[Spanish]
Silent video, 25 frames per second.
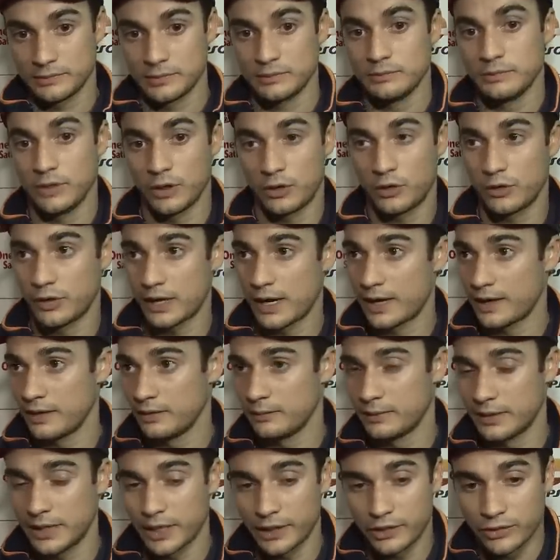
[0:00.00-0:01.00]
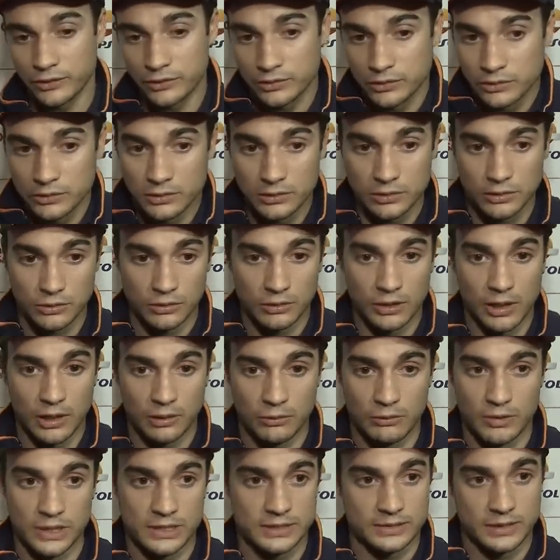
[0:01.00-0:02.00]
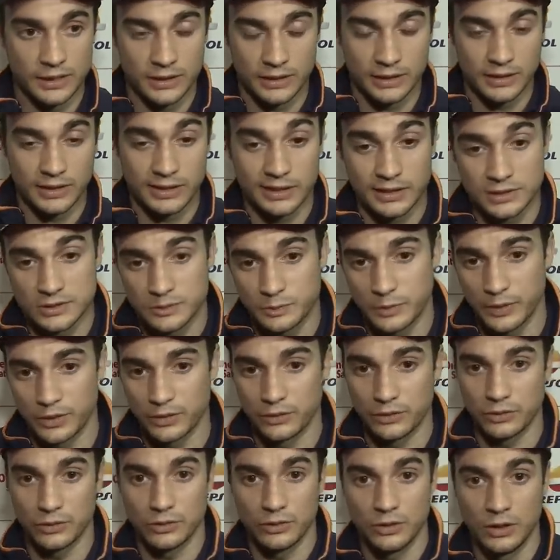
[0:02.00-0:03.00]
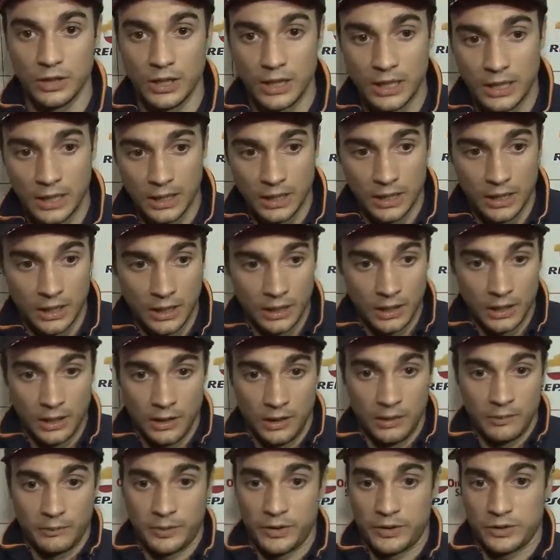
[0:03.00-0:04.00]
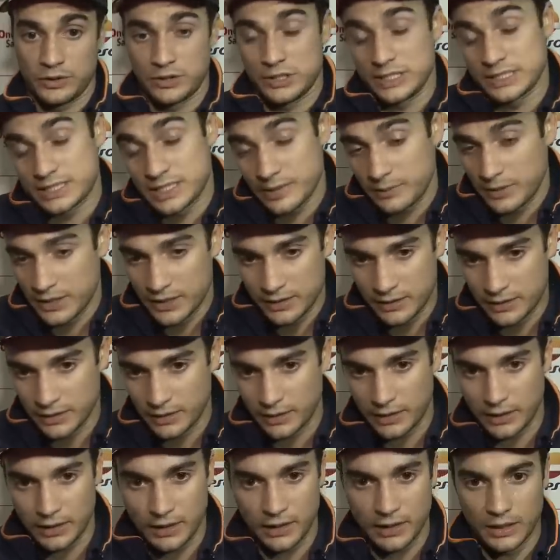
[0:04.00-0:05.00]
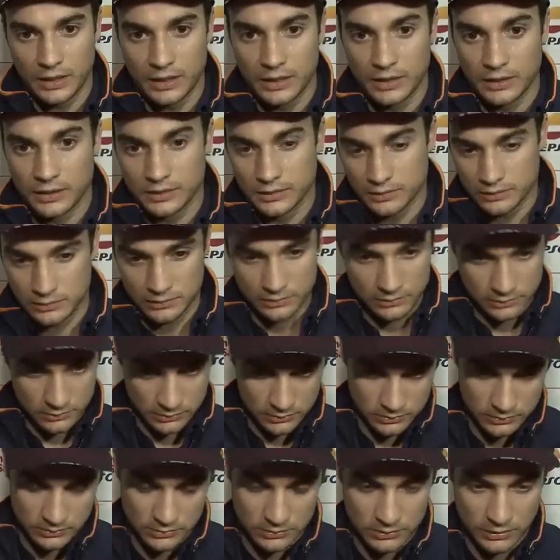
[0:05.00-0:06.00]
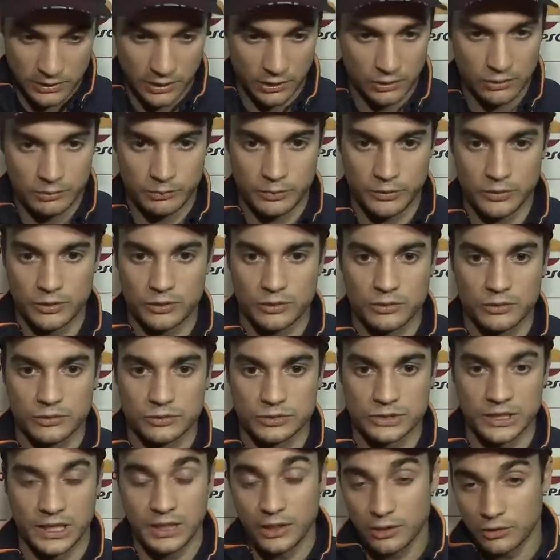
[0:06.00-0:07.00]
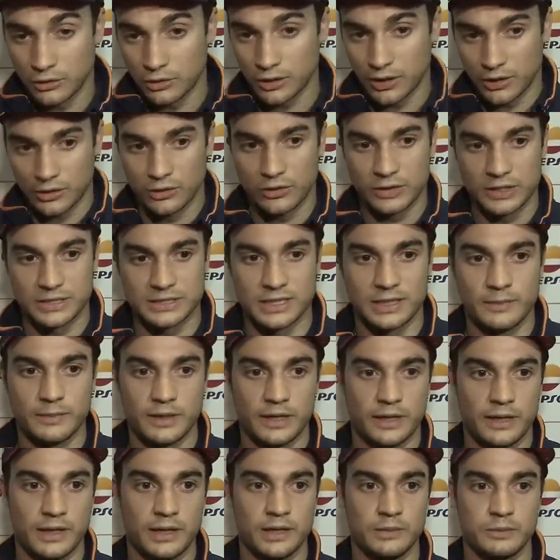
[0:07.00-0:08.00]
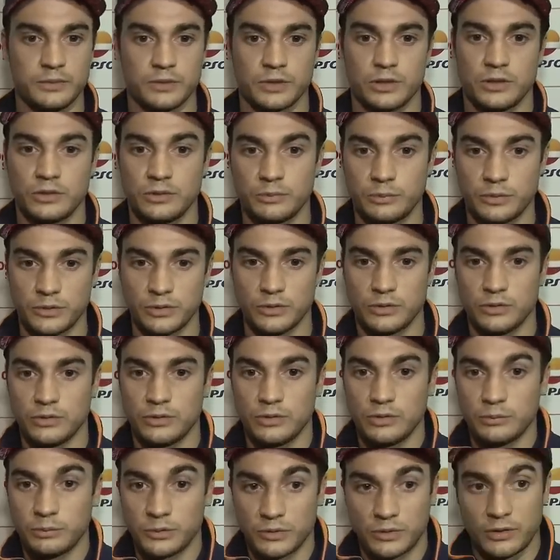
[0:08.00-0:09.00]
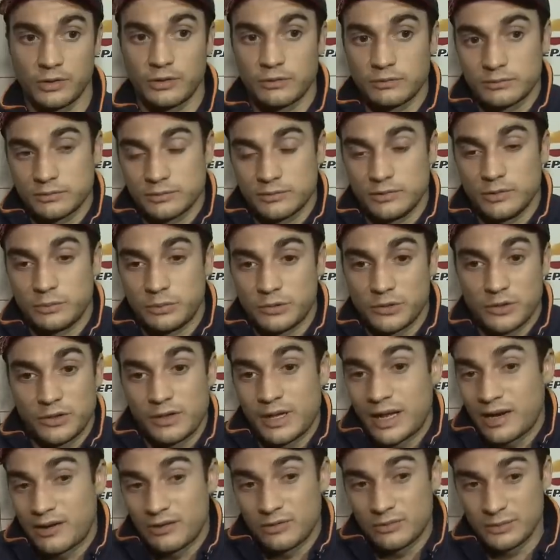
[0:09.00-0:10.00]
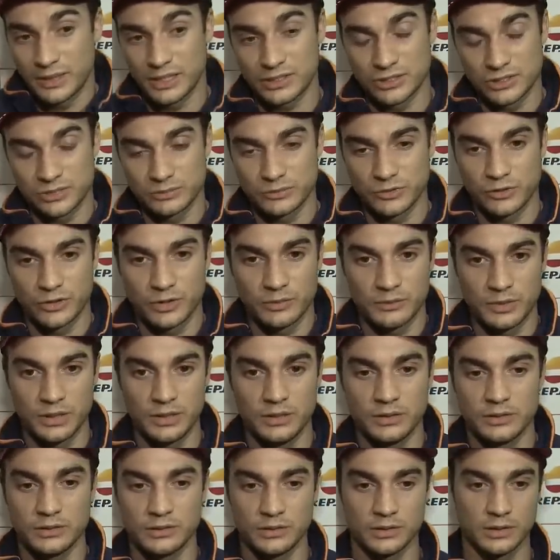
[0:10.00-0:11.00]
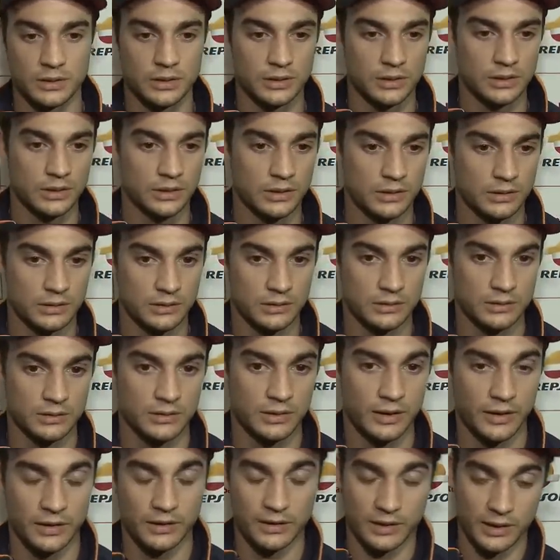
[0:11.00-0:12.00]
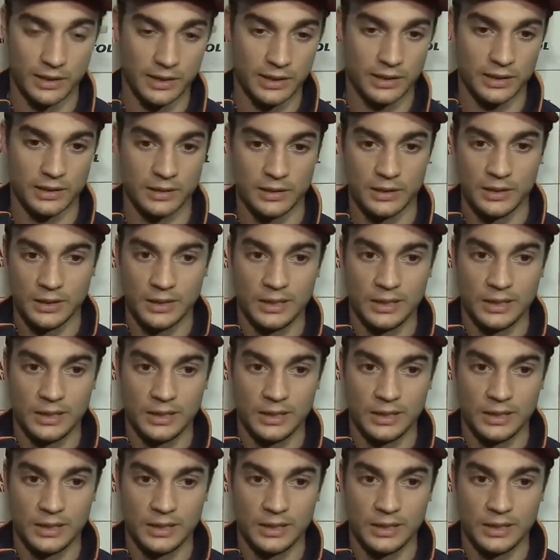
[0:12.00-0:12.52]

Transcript: mejorar el brazo con algunas técnicas, pero, pero es evidente que, no puedo seguir corriendo de esta manera porque no puedo, no puedo, no puedo dar lo máximo de mí. Eh, hace ya